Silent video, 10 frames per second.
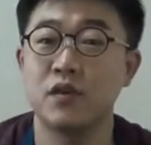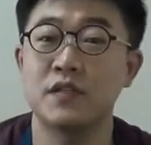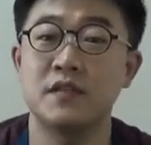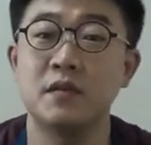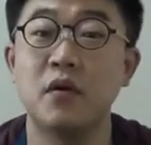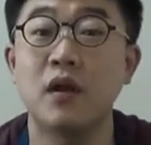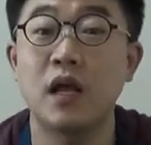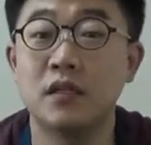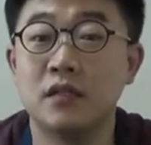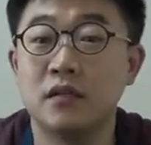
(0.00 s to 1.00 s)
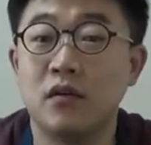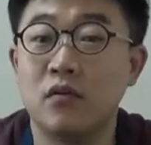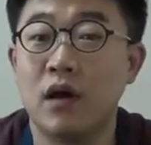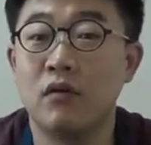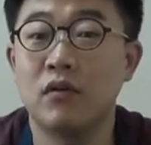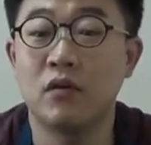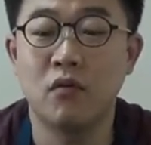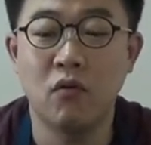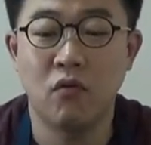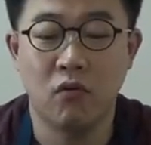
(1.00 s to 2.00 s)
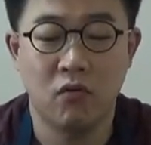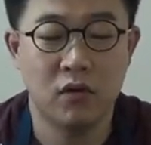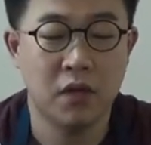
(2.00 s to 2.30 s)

퀵스티머라는 걸로 하고 있고